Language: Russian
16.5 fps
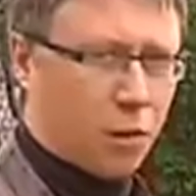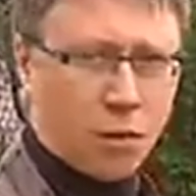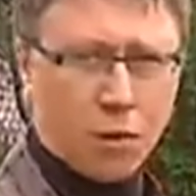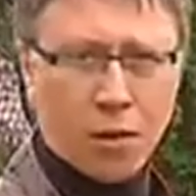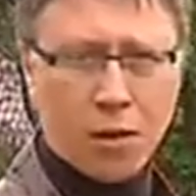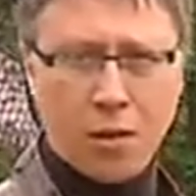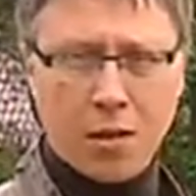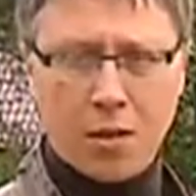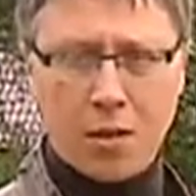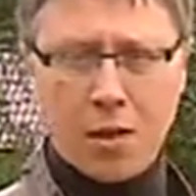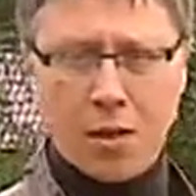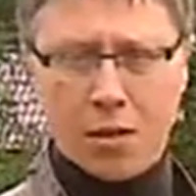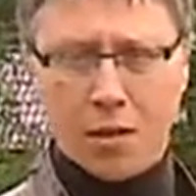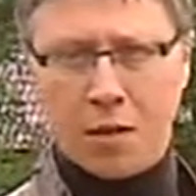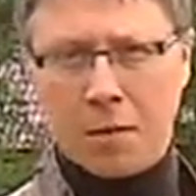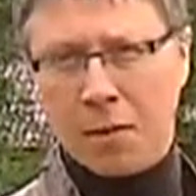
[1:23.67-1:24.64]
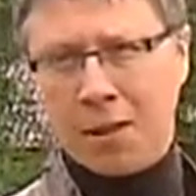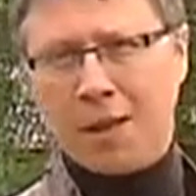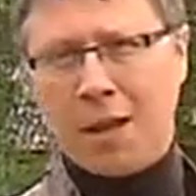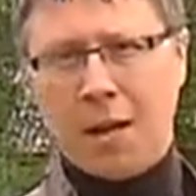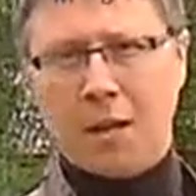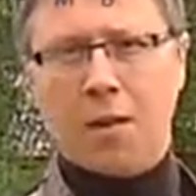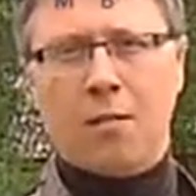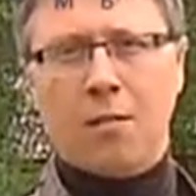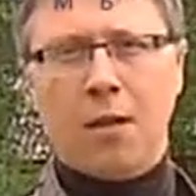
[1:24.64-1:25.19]
Но и здесь
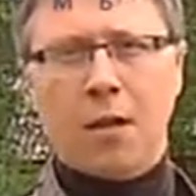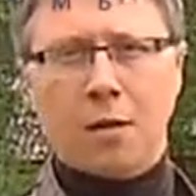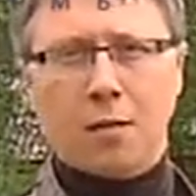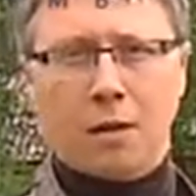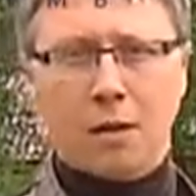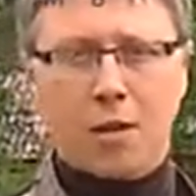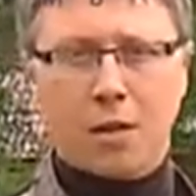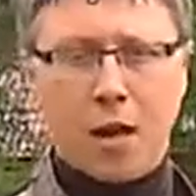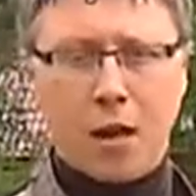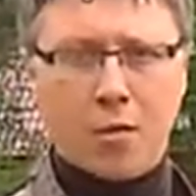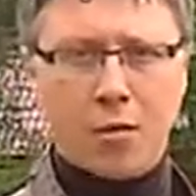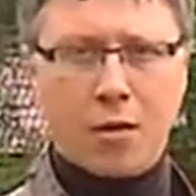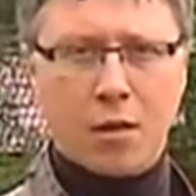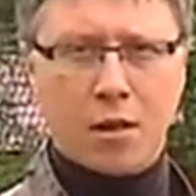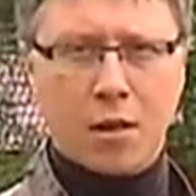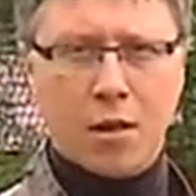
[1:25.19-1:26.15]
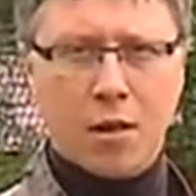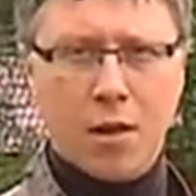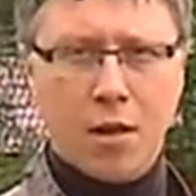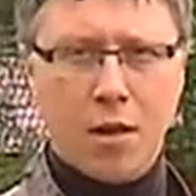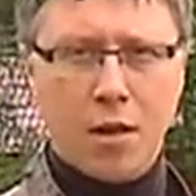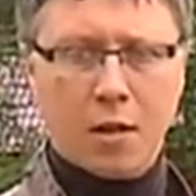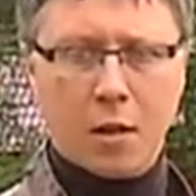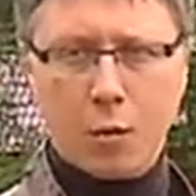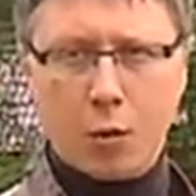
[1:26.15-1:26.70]
элементарные меры предосторожности
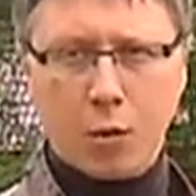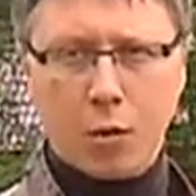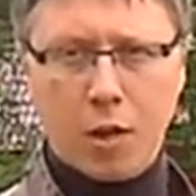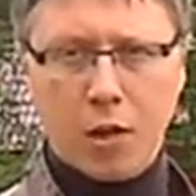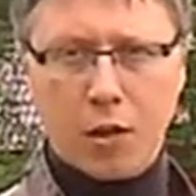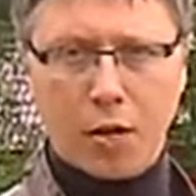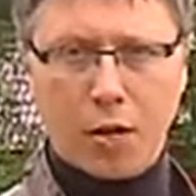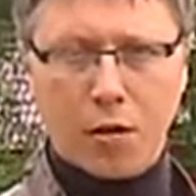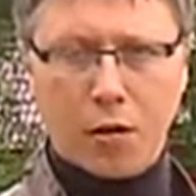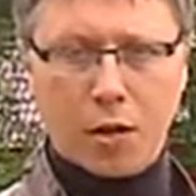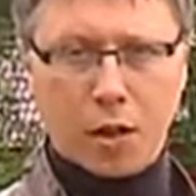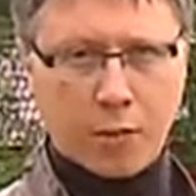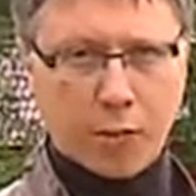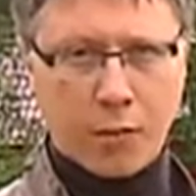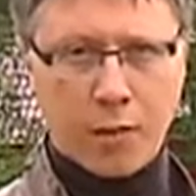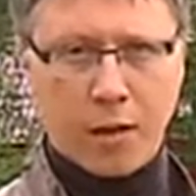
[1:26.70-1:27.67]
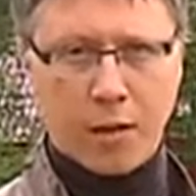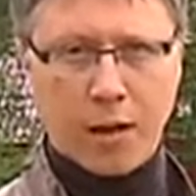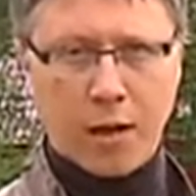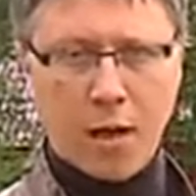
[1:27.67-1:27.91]
соблюдать стоит. Например,